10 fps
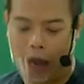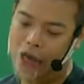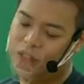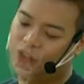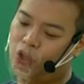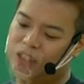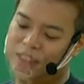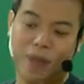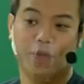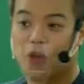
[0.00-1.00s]
아 이거
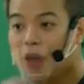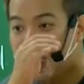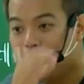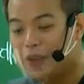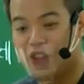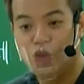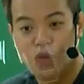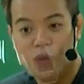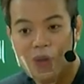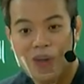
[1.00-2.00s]
떨어지겠네 이번 이 이번
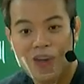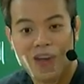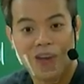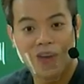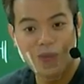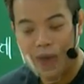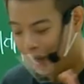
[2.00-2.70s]
지우고 그런 거